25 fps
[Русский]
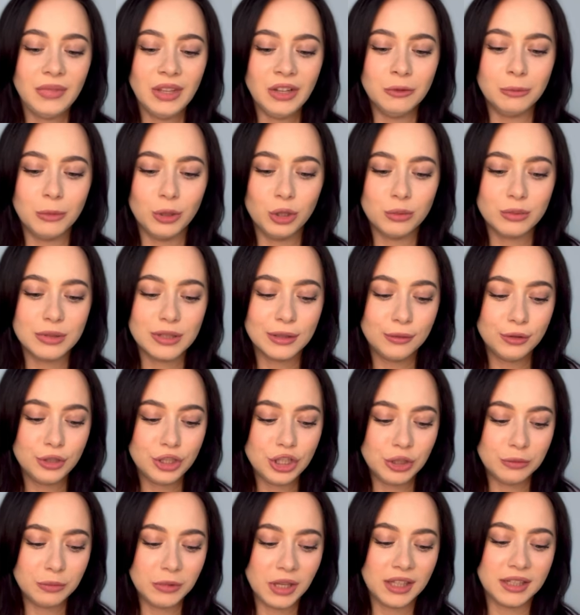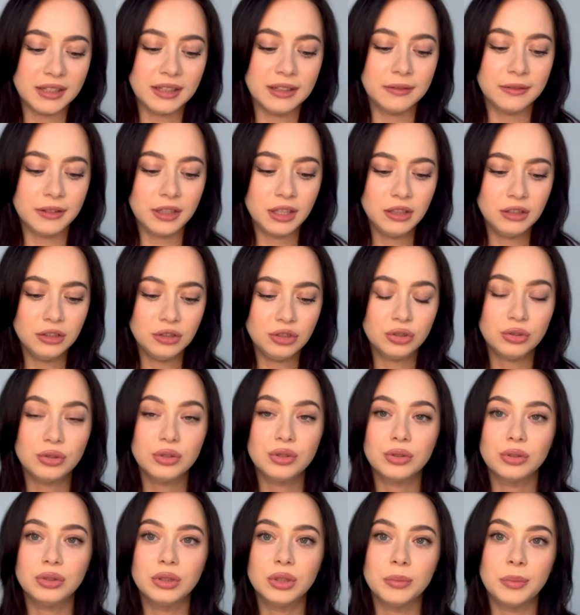в моем случае мне не говорили, что
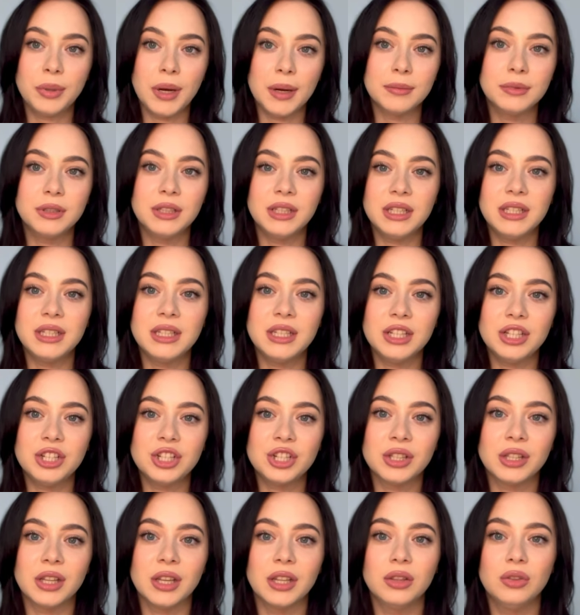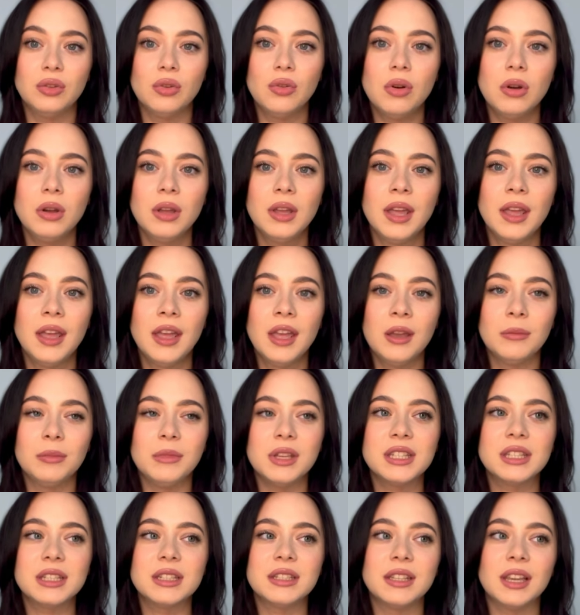что-то прям критичное, но
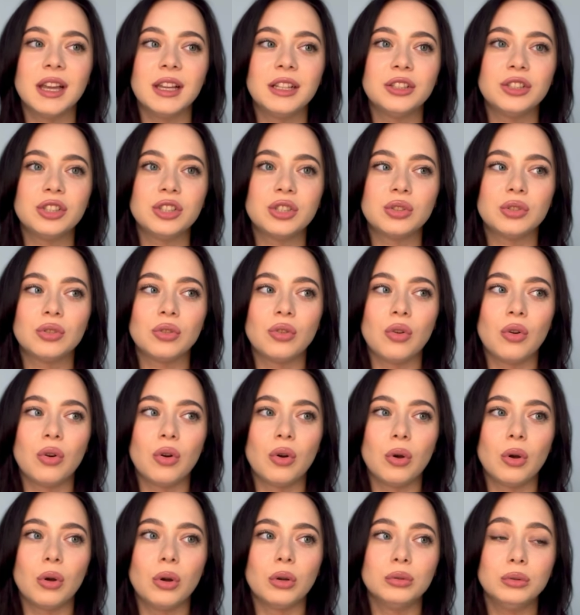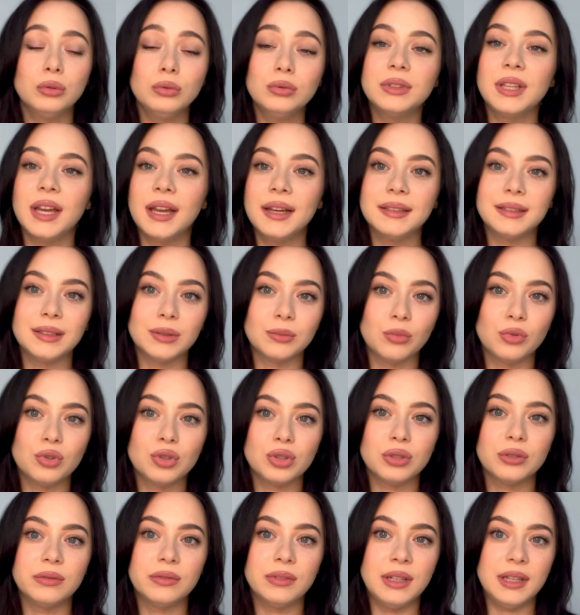мне сказали, что, ну да, это
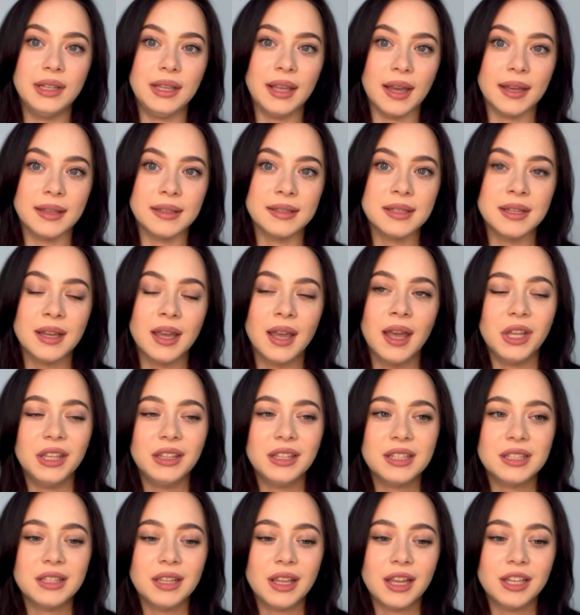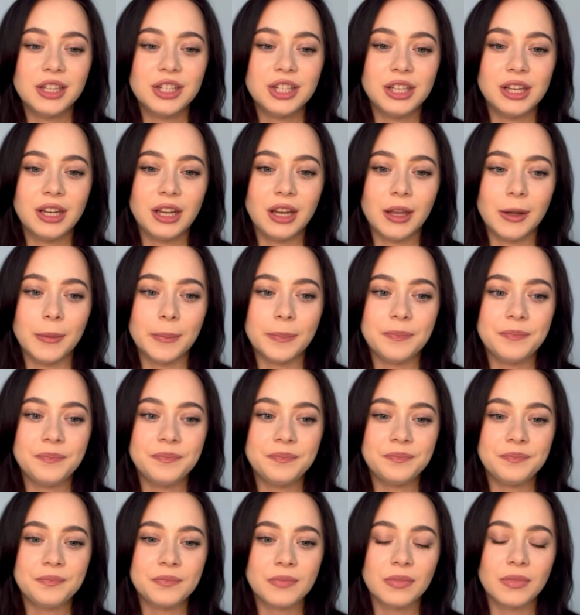может влиять. Мне назначили
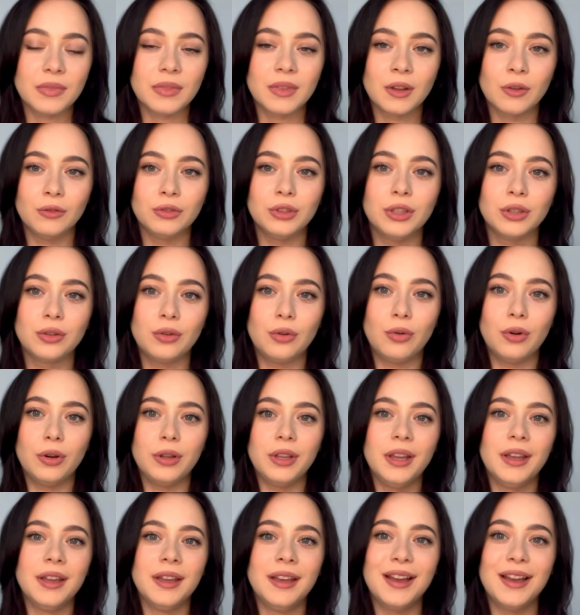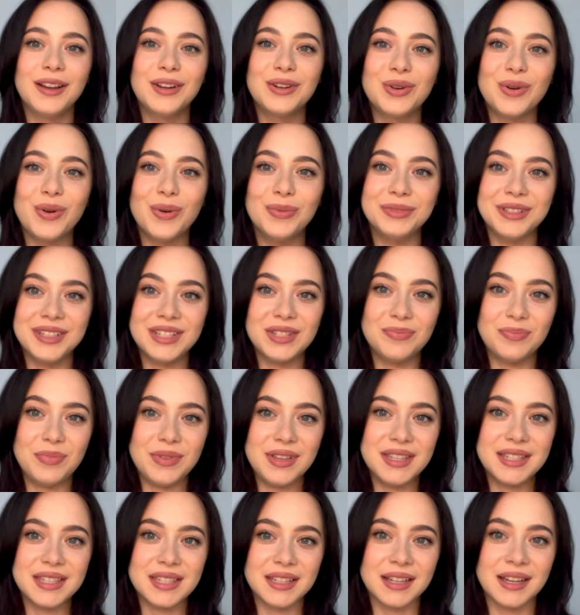вот такой огромный
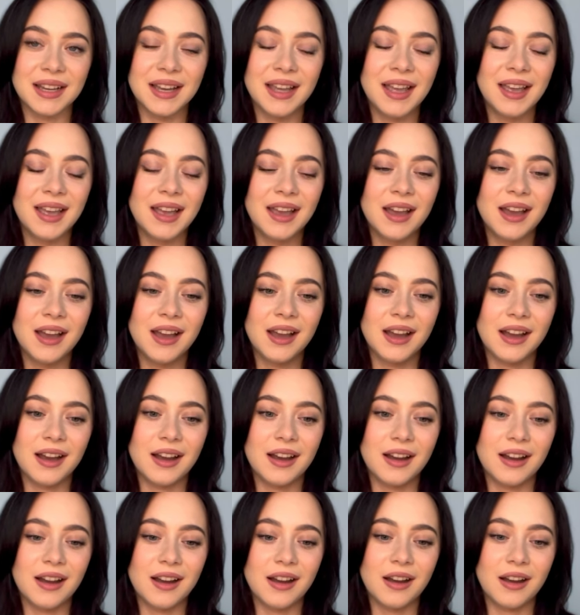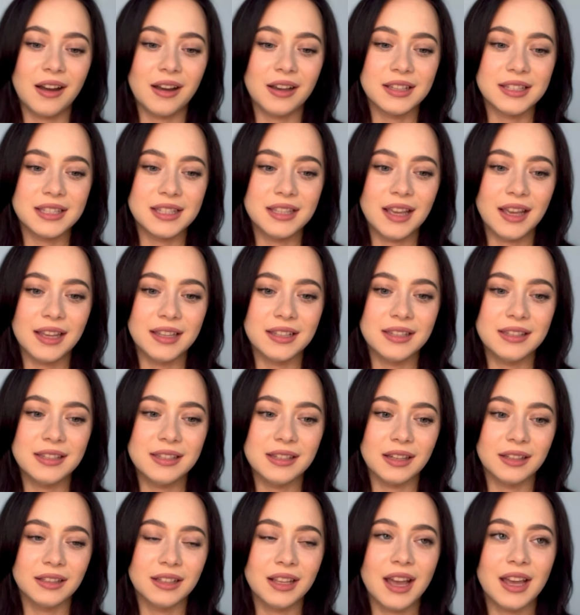список а, сдать
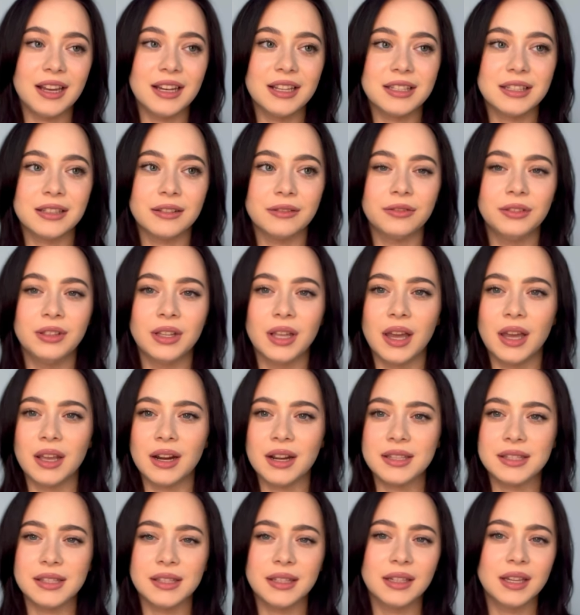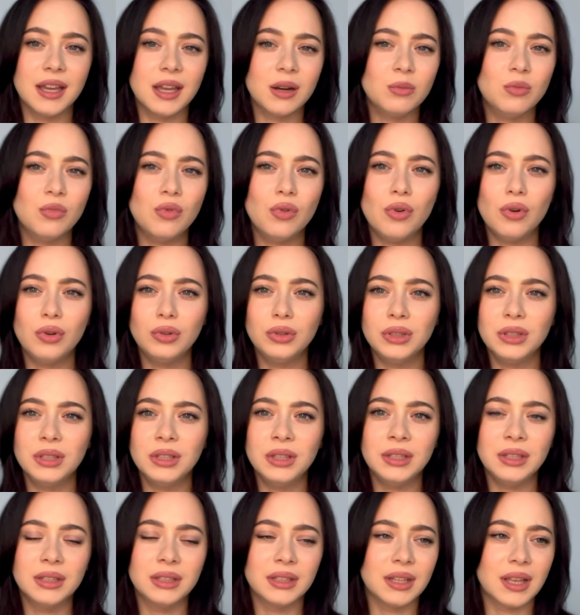анализов на разные
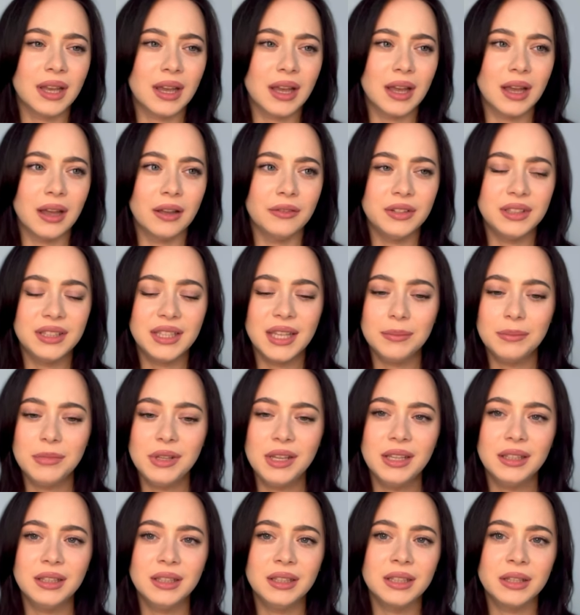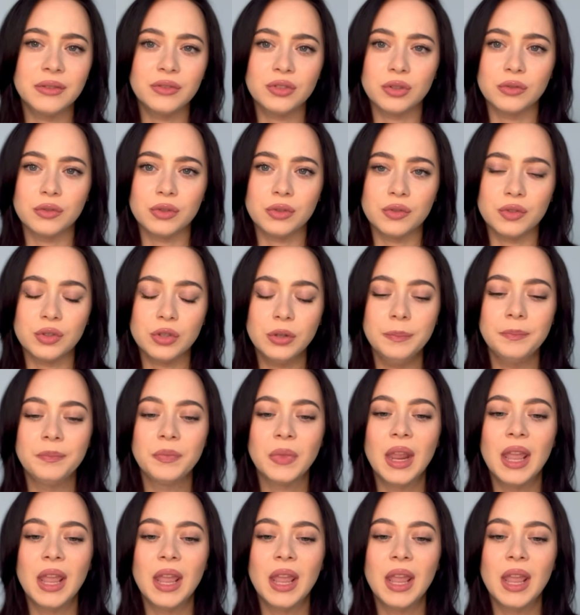гормоны, на витамины, на все-все-все.